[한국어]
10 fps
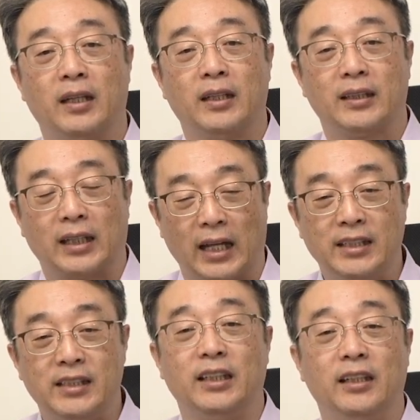
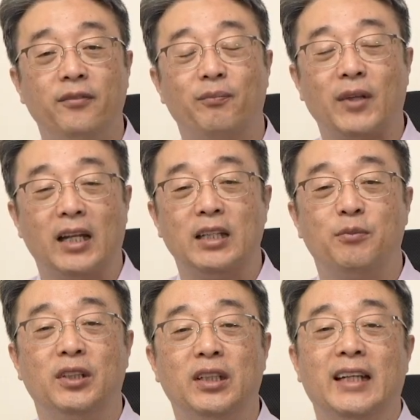단지
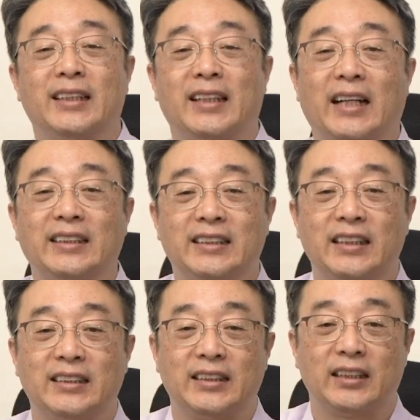하나님은 당신의
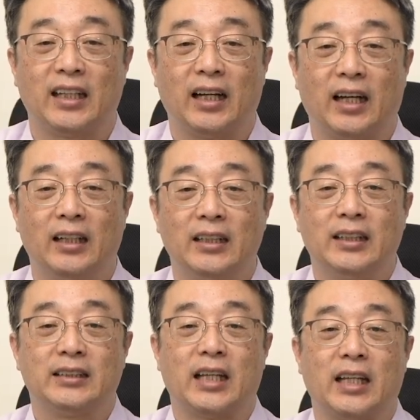뜻에 따라
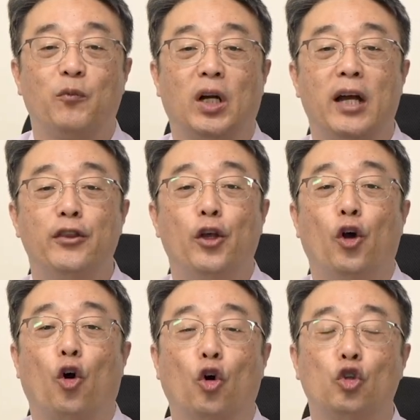잠깐
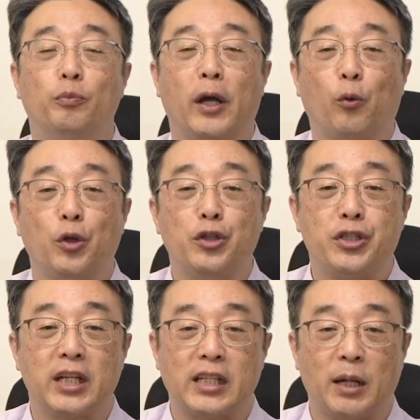어둠의
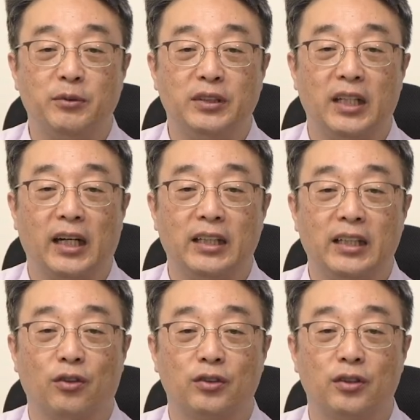권세 잡은 자가 있는
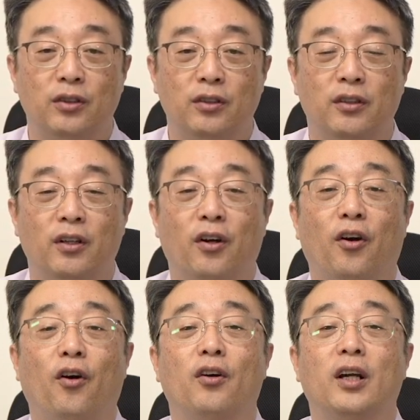것을
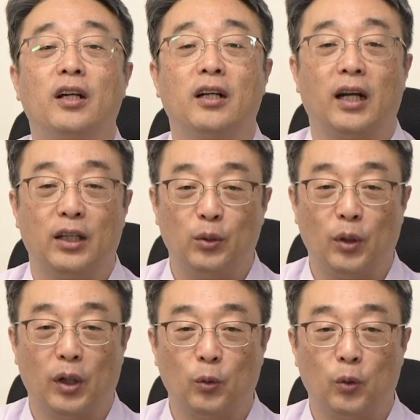허락하기도
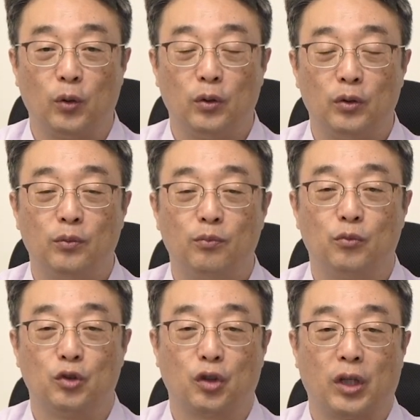하고
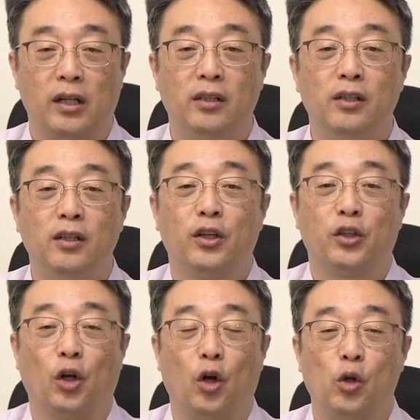무적행을
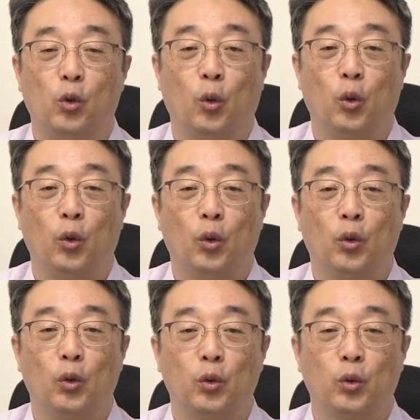열고
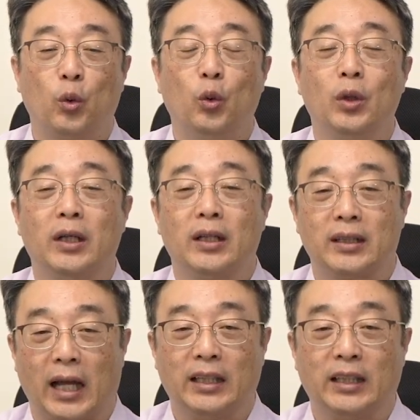또
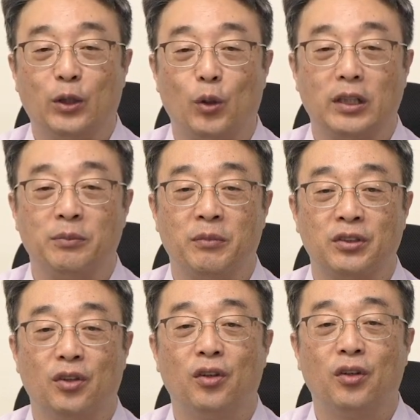닫기도
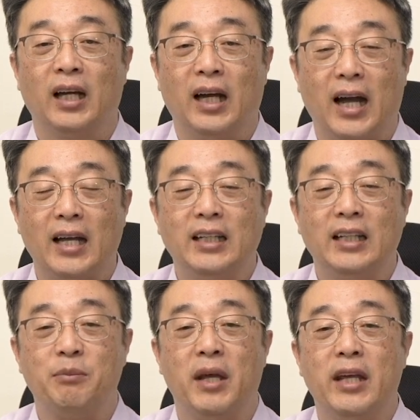하시면서
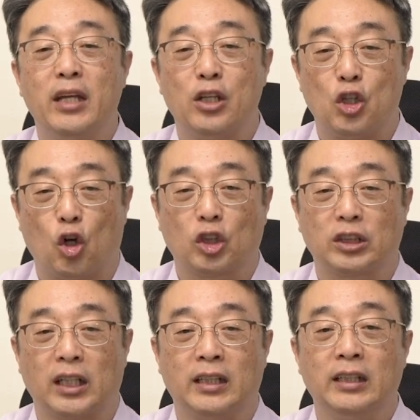하나님의
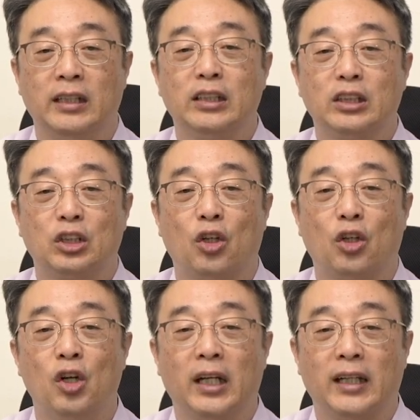역사를 써
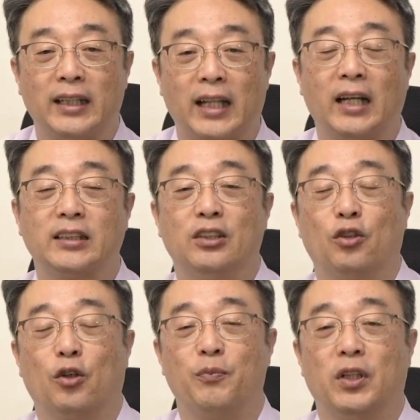나가시는
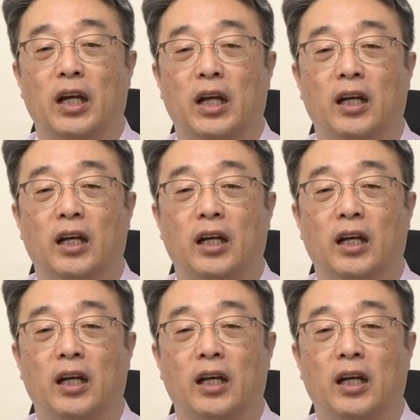겁니다.